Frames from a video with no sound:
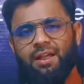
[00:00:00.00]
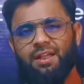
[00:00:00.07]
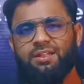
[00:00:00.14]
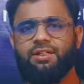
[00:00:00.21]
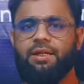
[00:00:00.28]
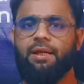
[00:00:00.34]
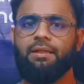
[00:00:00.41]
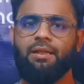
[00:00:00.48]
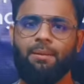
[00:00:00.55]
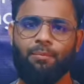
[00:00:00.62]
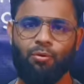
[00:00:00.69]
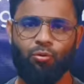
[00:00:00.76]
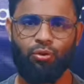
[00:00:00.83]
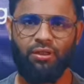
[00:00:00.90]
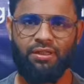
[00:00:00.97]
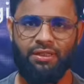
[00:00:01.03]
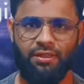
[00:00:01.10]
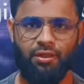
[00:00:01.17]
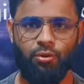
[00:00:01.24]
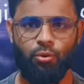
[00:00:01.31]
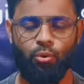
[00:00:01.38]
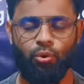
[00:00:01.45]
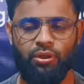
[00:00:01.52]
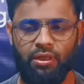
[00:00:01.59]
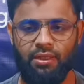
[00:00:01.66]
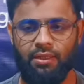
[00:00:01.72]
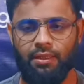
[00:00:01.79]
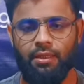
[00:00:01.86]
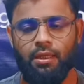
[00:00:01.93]
है शायद आप लोगों ने देखा हो या
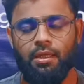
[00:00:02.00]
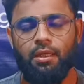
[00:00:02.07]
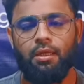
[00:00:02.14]
नहीं